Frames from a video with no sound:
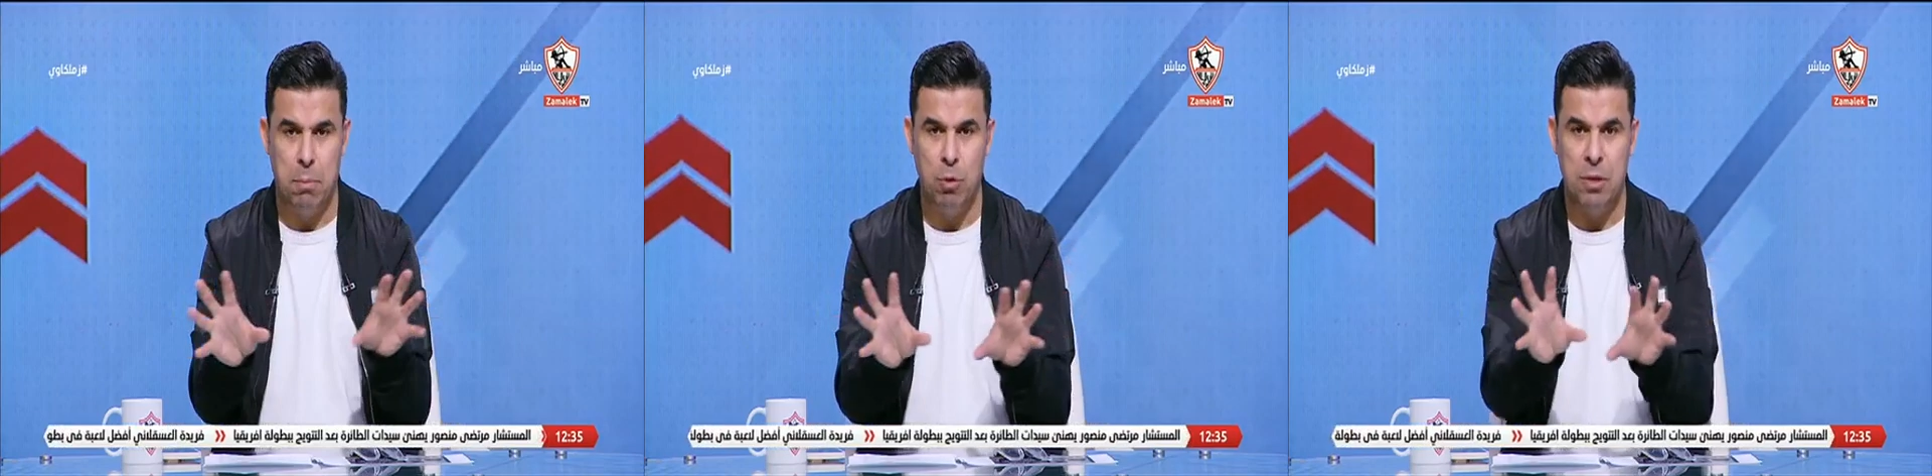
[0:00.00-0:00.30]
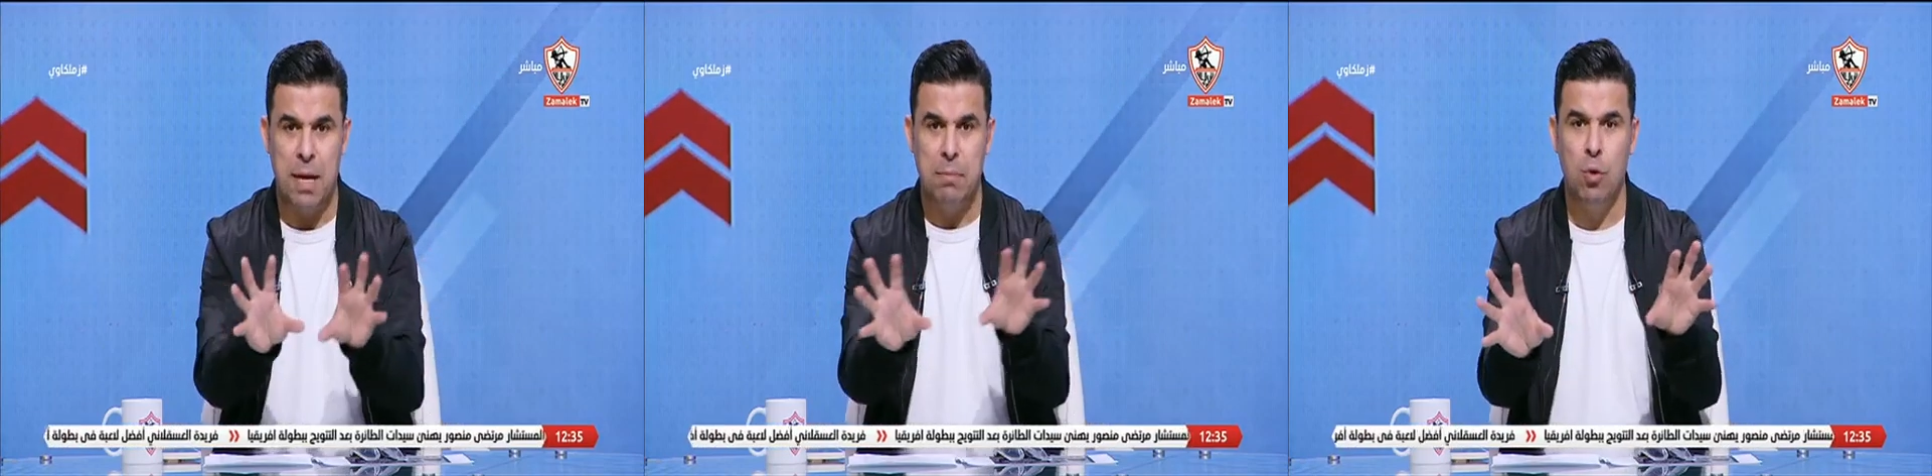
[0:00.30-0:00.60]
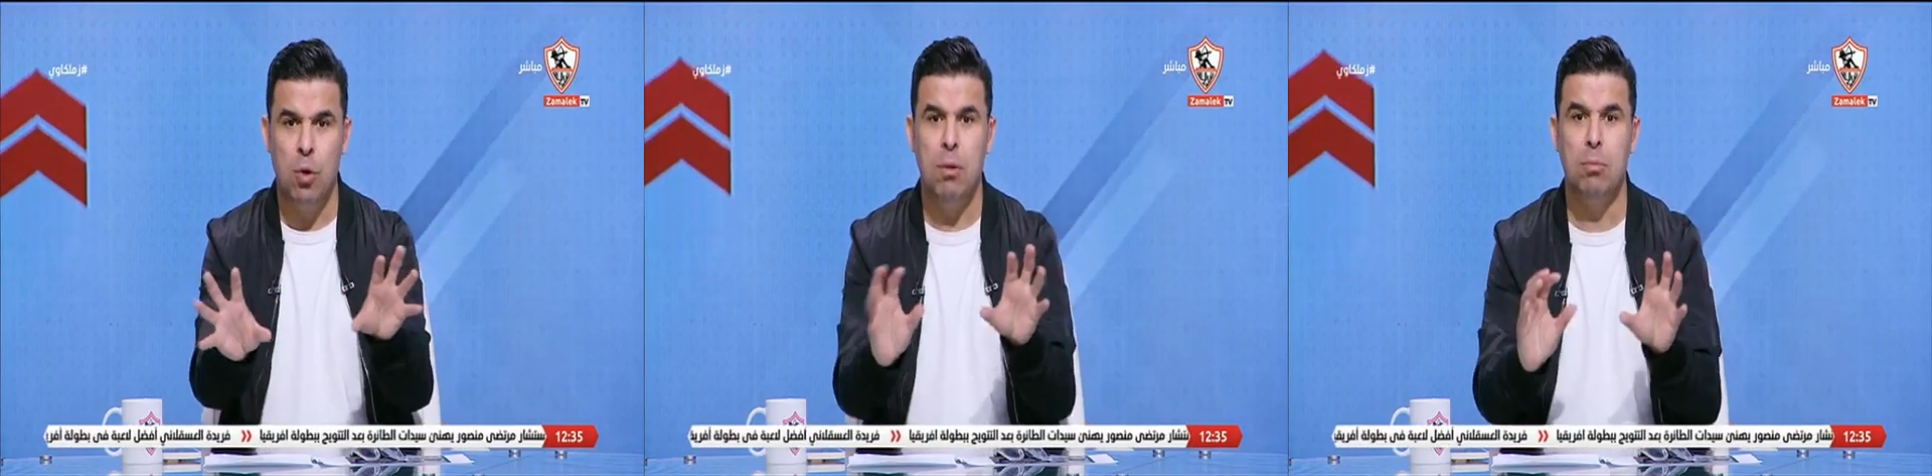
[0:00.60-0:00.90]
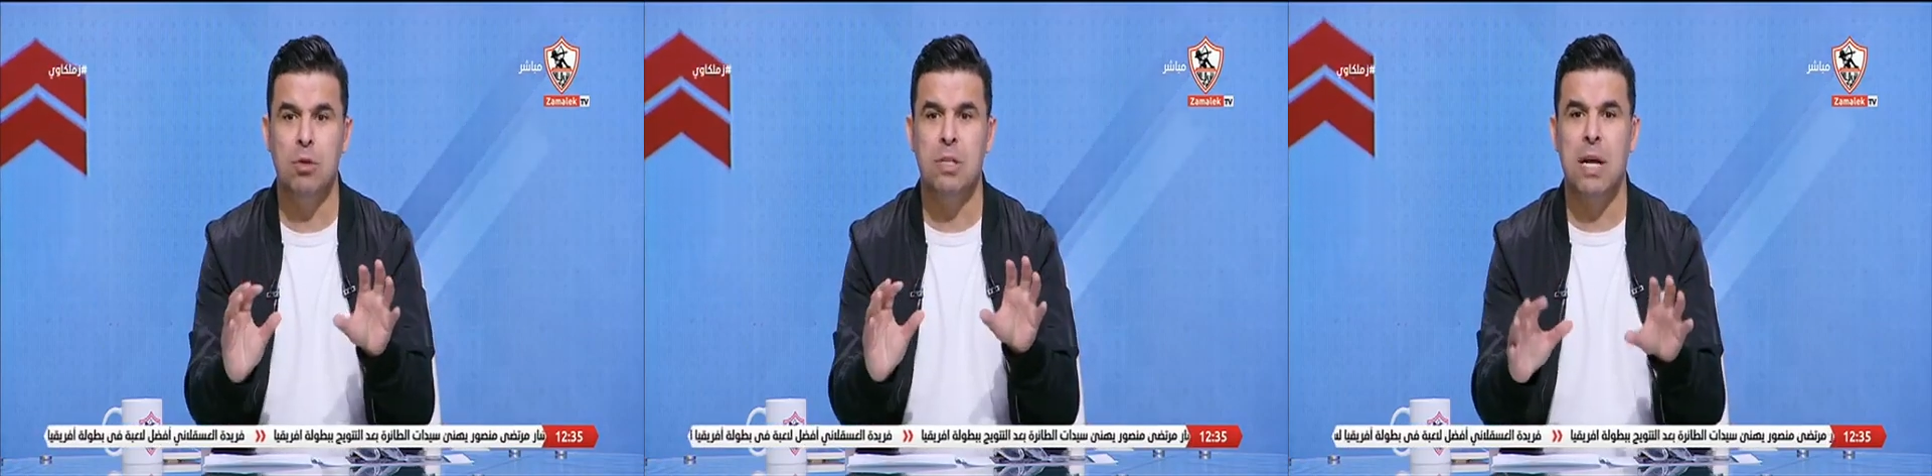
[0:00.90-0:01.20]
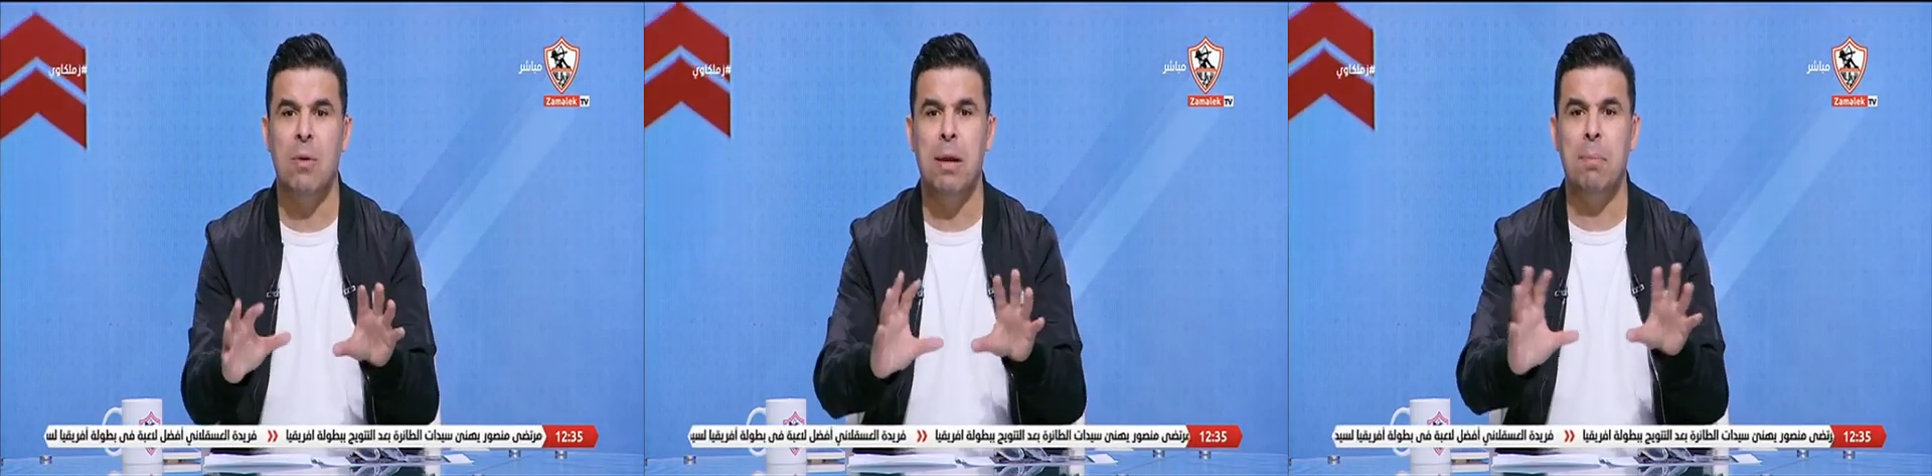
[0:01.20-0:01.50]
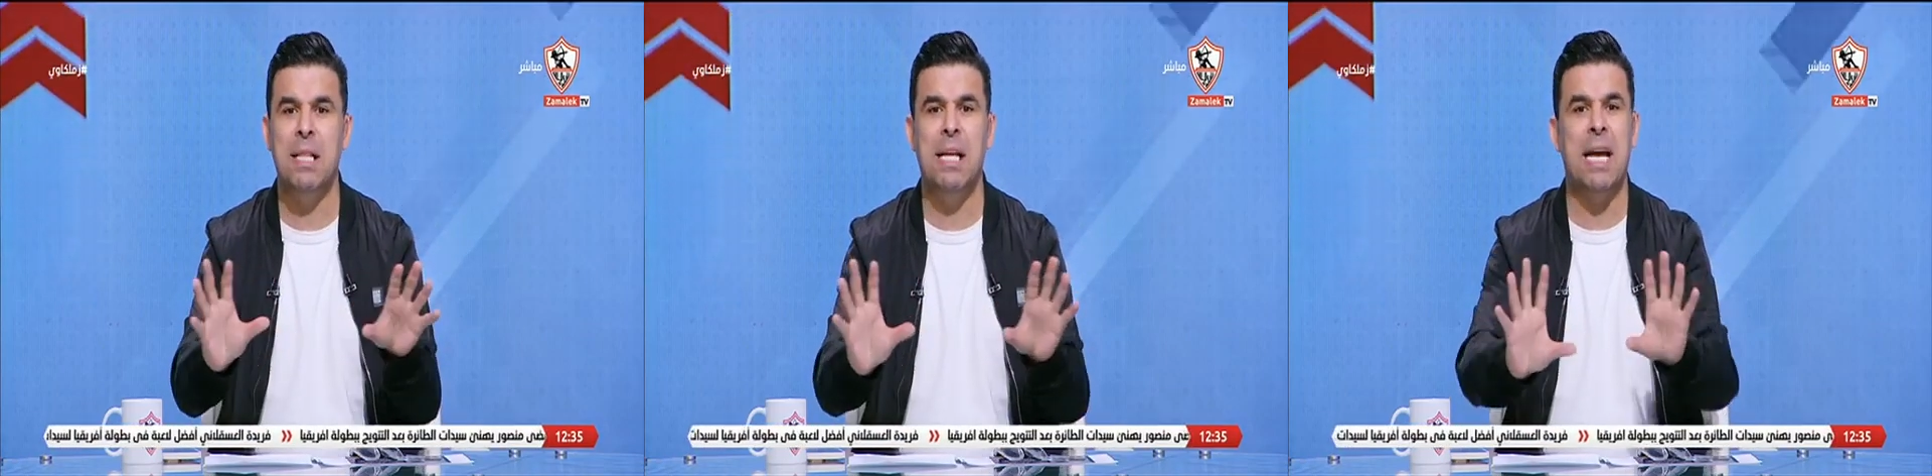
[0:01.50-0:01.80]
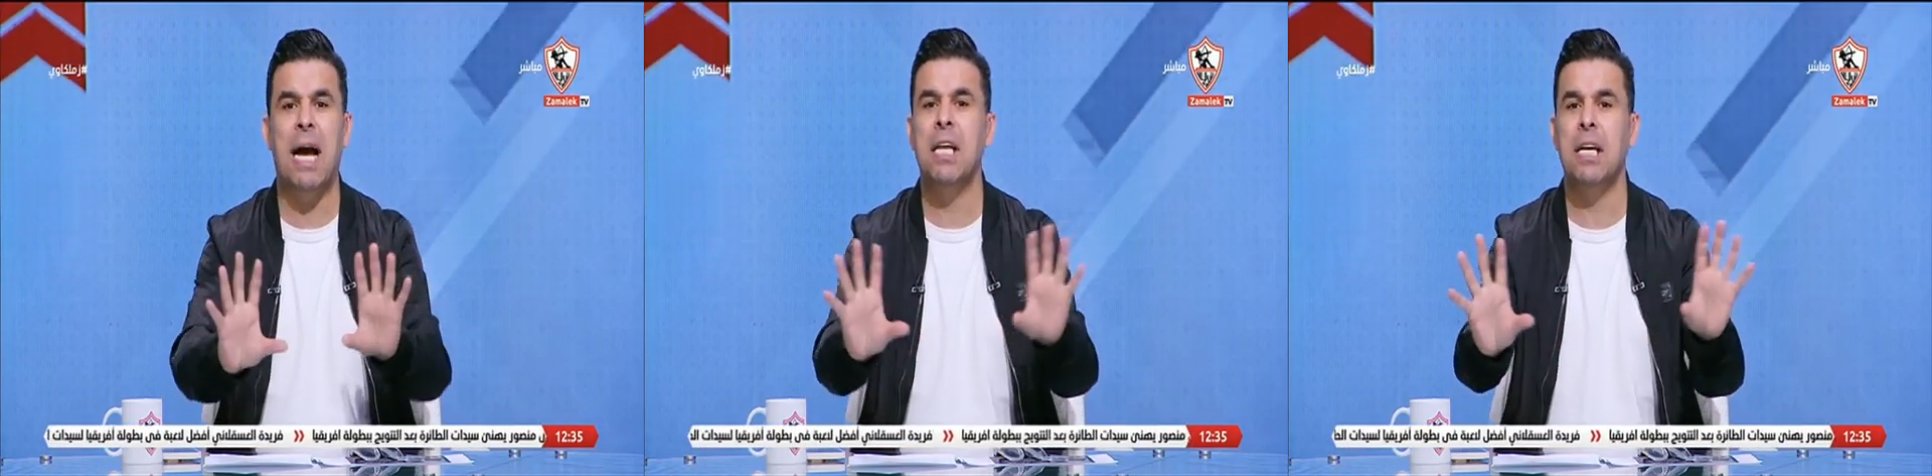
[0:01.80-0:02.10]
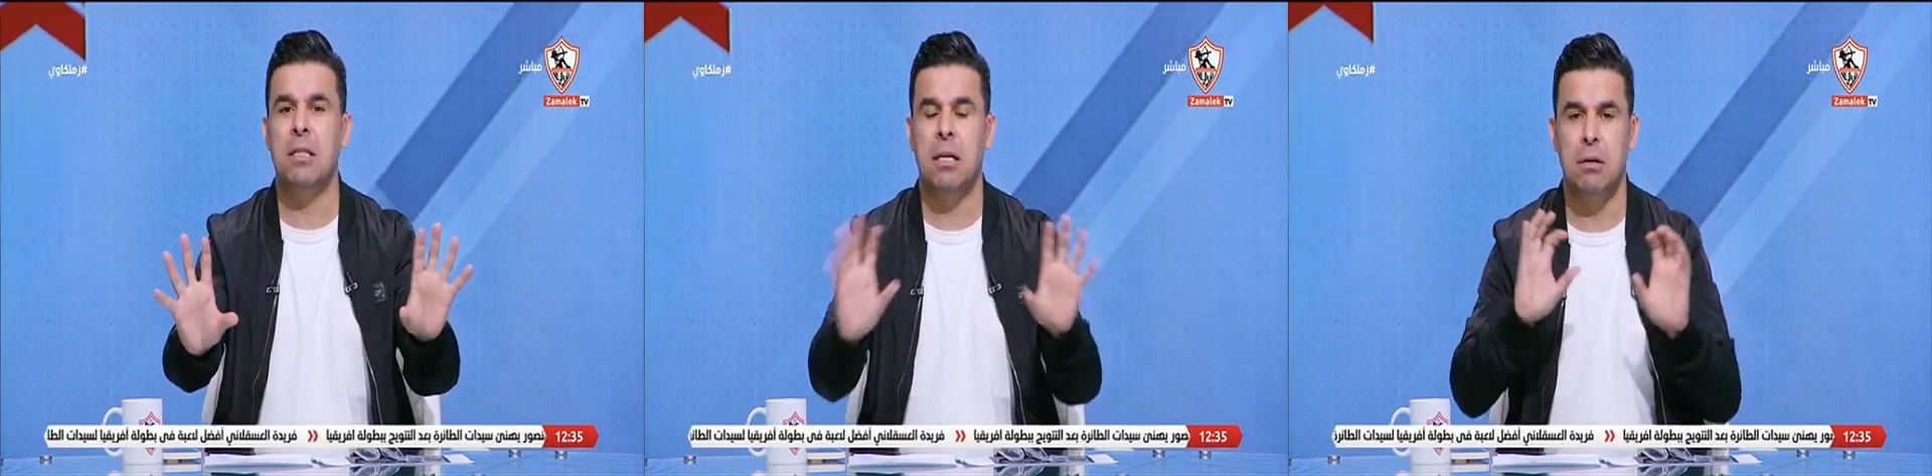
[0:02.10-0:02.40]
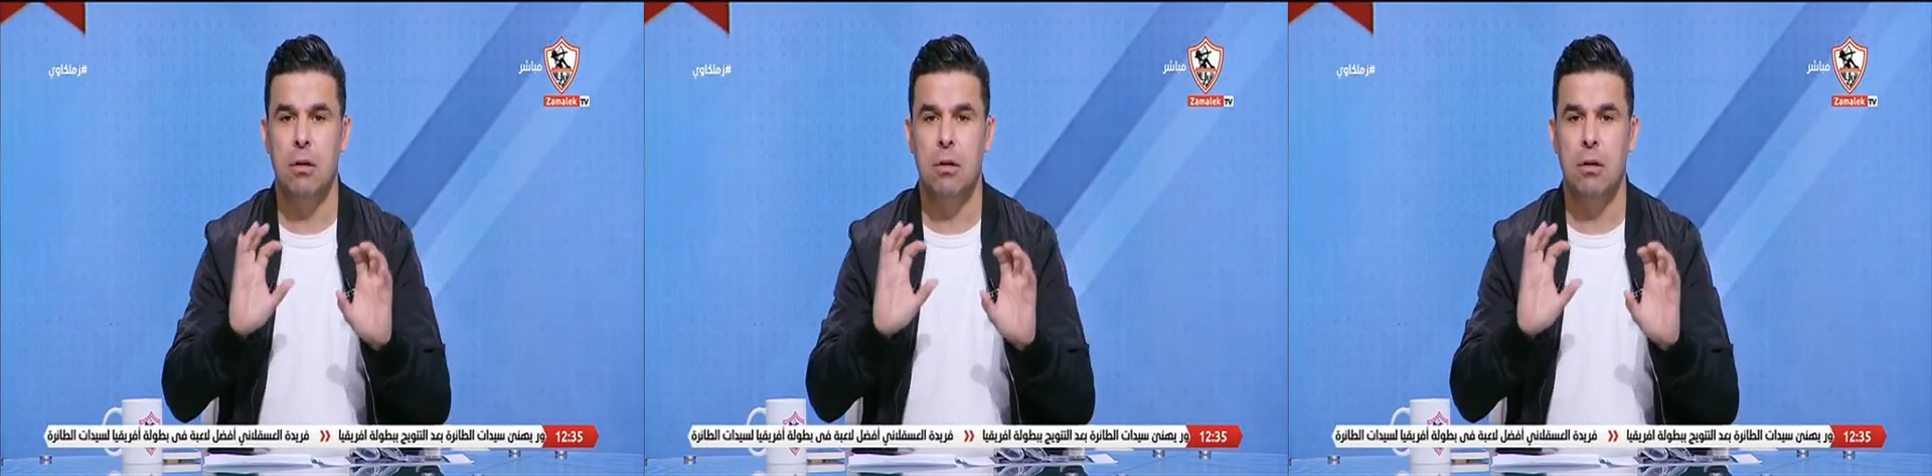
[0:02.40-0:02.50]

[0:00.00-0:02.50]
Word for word: قدام دول مستوى البدني عالي جدا